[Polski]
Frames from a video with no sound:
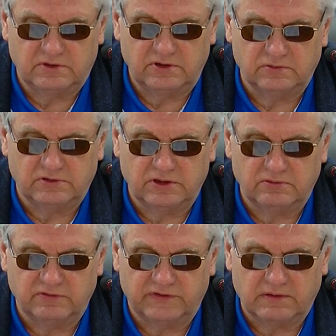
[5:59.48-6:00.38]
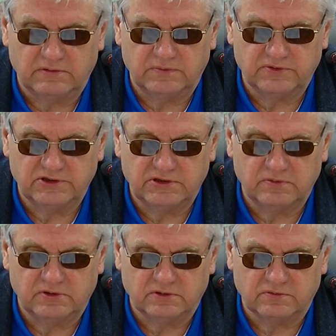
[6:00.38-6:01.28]
tytuł tej uchwały i
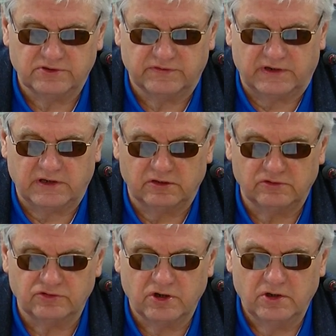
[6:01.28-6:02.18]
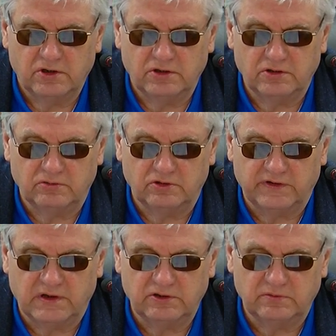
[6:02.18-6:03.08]
przejdziemy do głosowania. Otóż y,
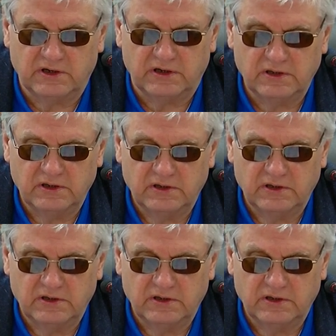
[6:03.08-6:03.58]
uchwała numer